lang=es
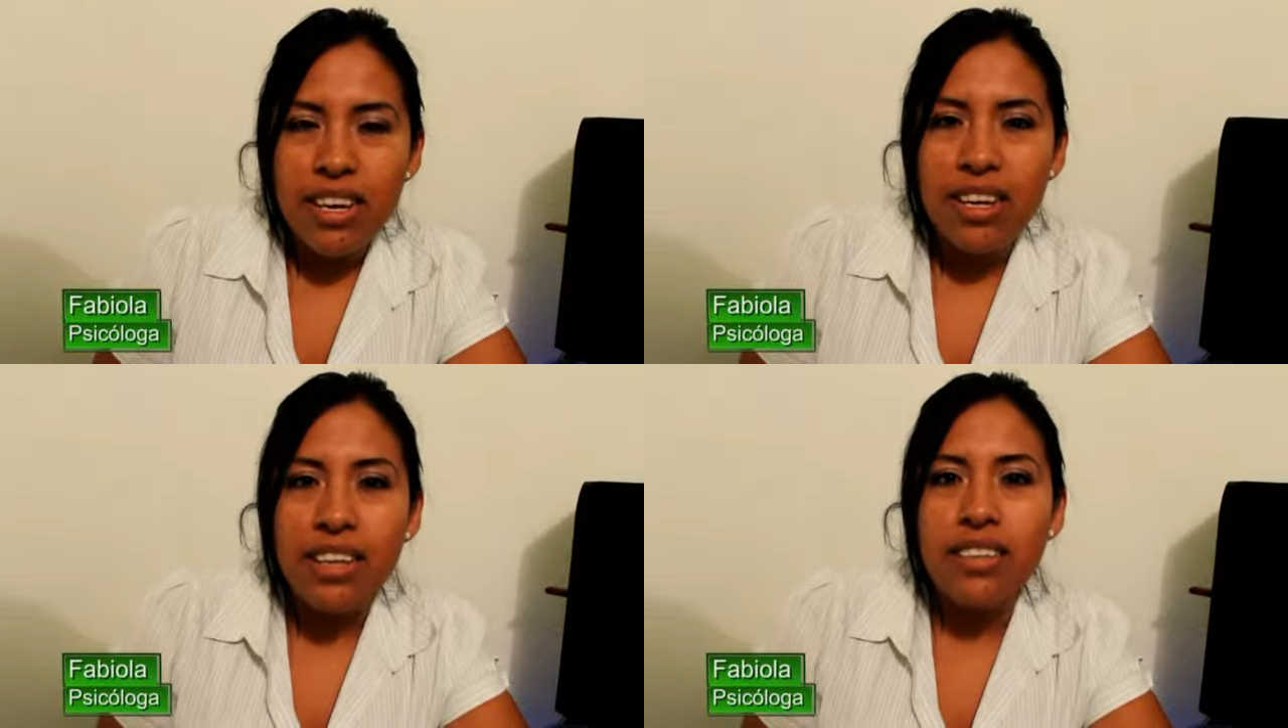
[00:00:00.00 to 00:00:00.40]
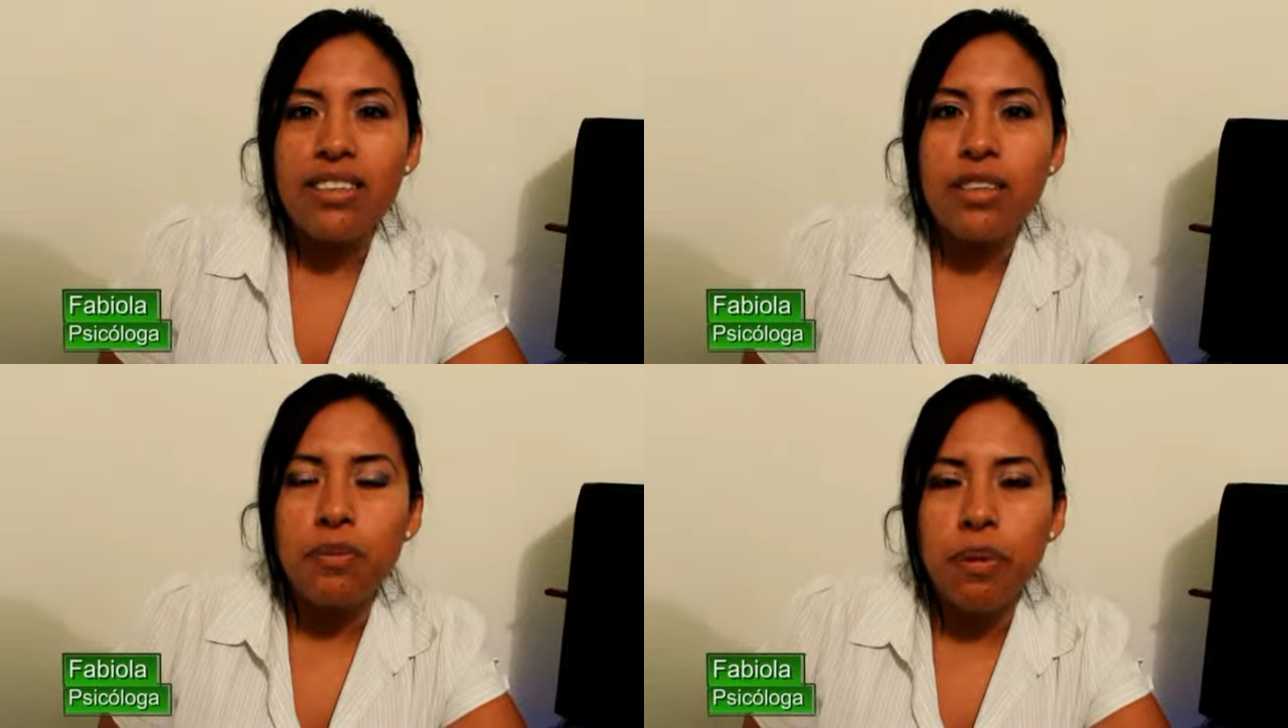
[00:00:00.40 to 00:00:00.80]
en
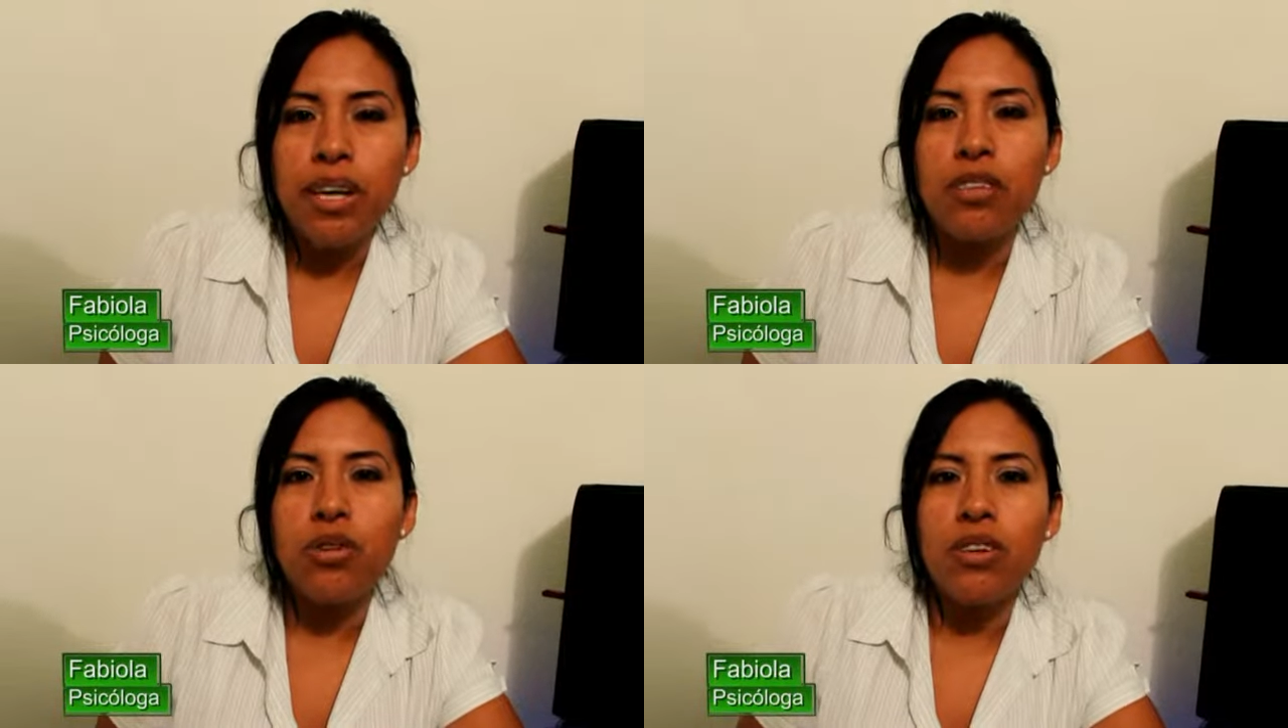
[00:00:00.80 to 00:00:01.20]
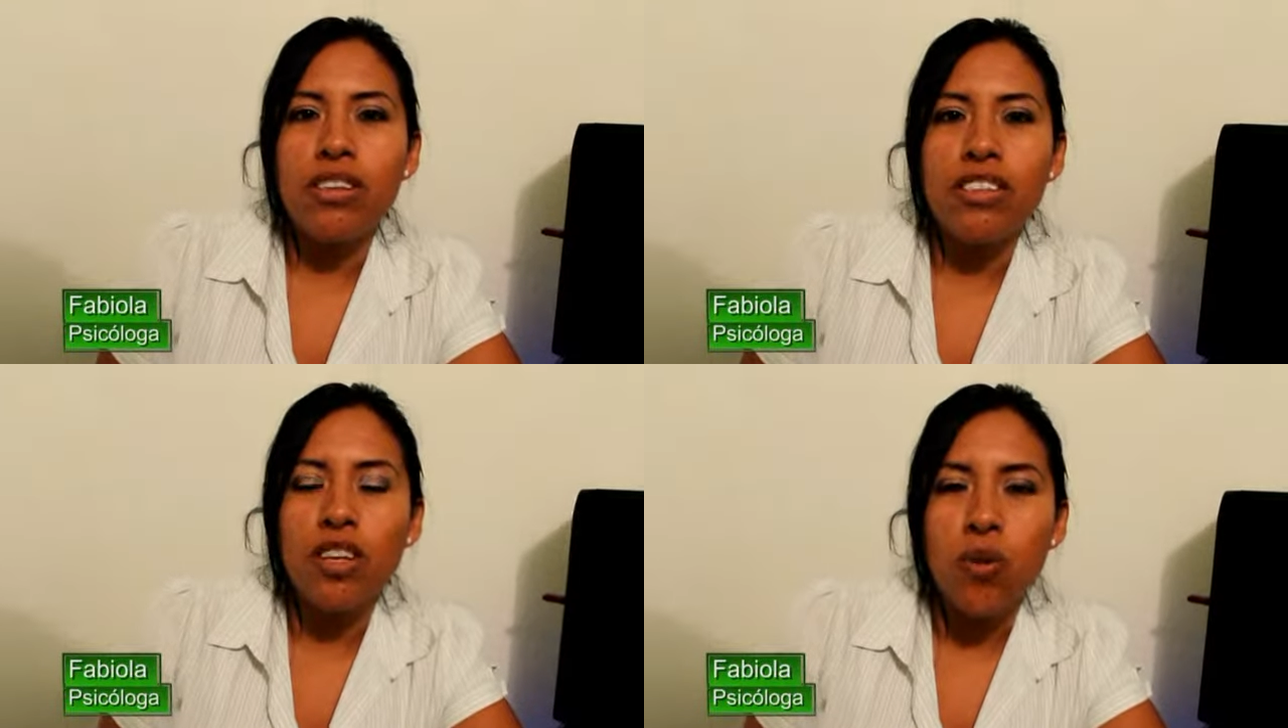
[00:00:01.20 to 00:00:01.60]
este espacio, en
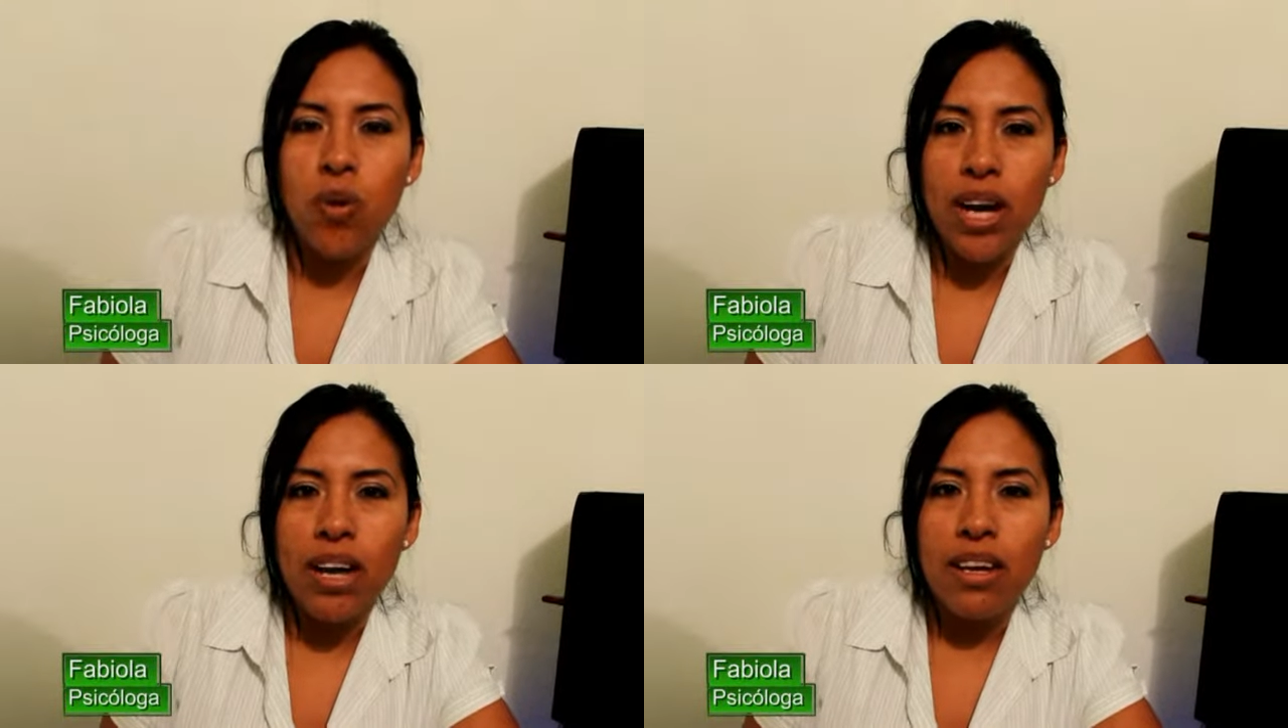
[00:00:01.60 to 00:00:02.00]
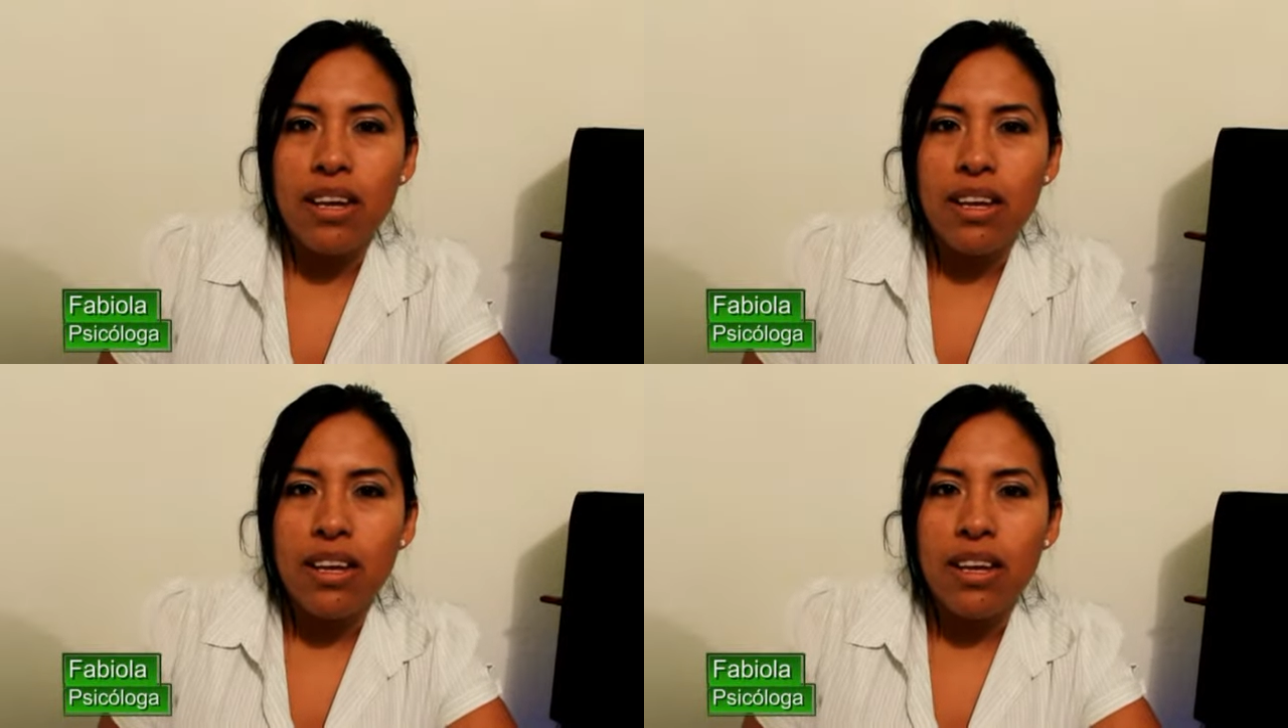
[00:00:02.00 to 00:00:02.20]
este lugar,